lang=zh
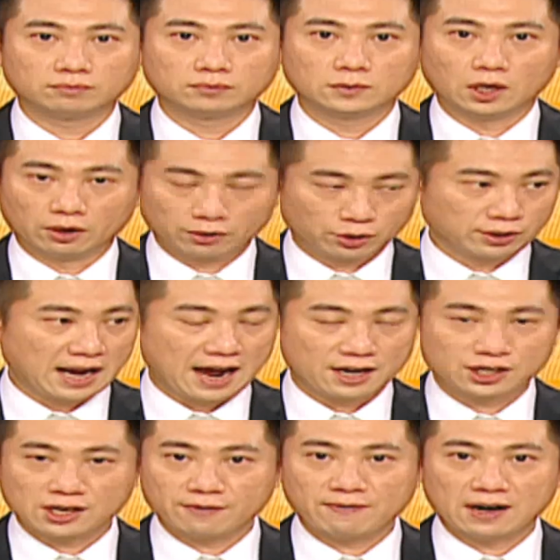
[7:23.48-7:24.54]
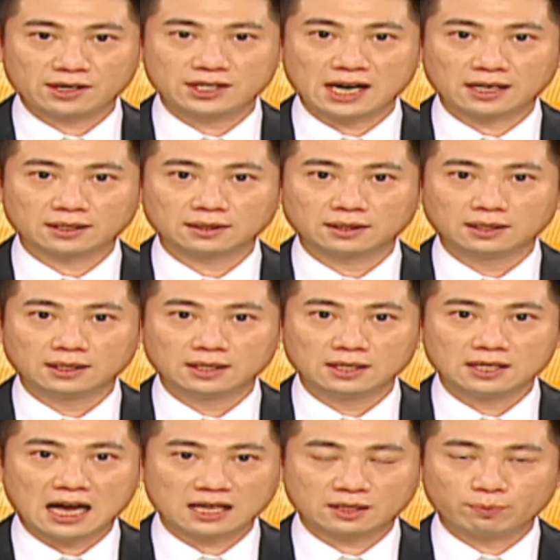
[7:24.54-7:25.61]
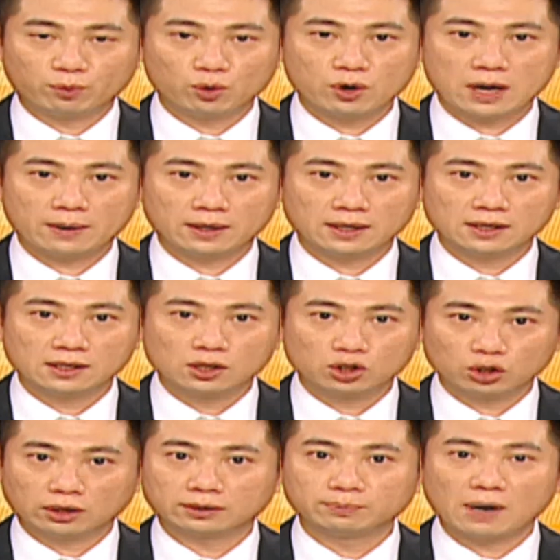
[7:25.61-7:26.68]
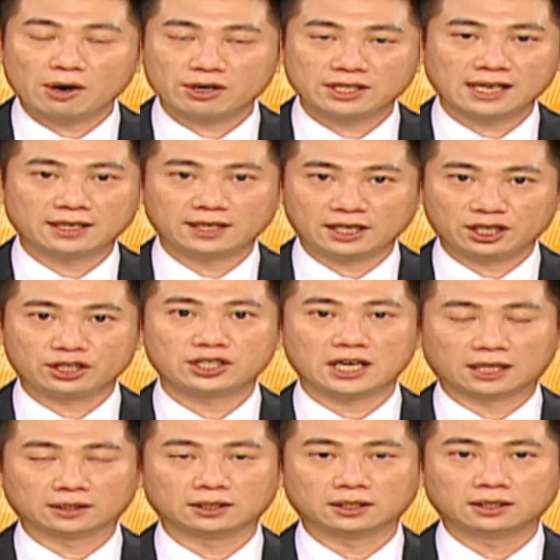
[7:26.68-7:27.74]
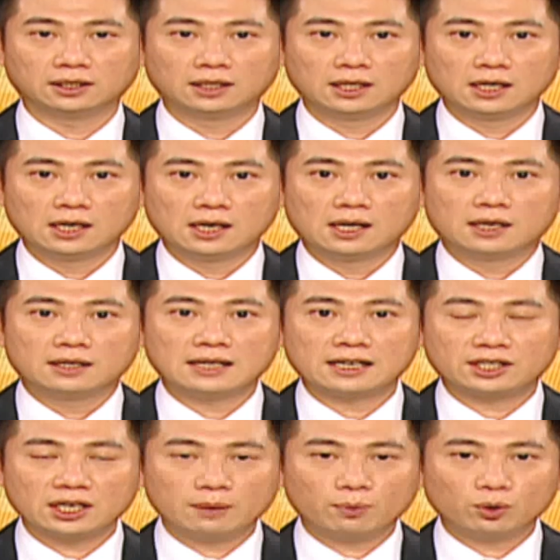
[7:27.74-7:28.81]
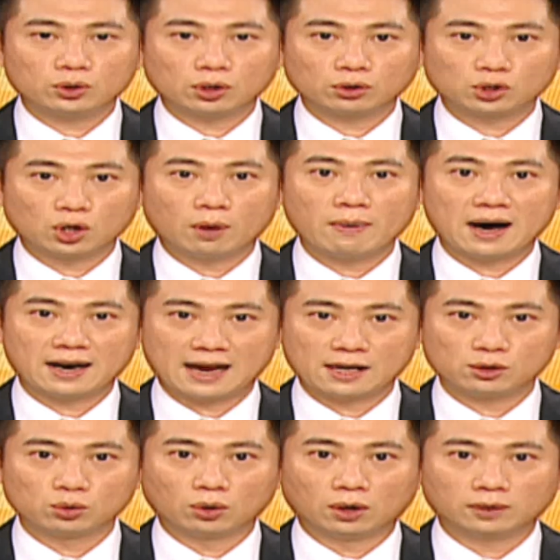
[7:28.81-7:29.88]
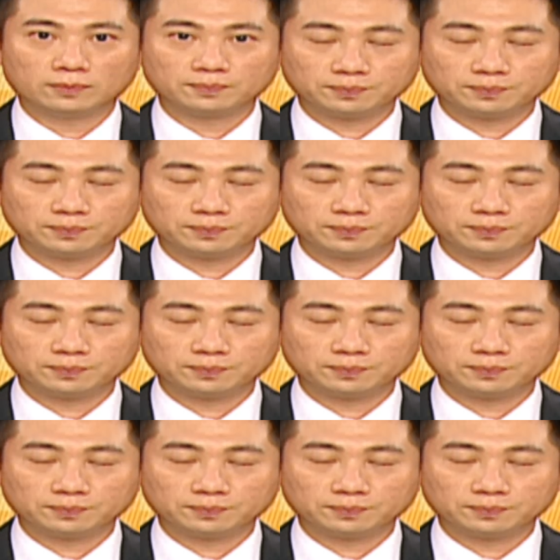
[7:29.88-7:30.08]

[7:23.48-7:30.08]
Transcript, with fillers: 哦，有哪一些方向，它是不会受贸易战的影响的。那进一步从筹码来说，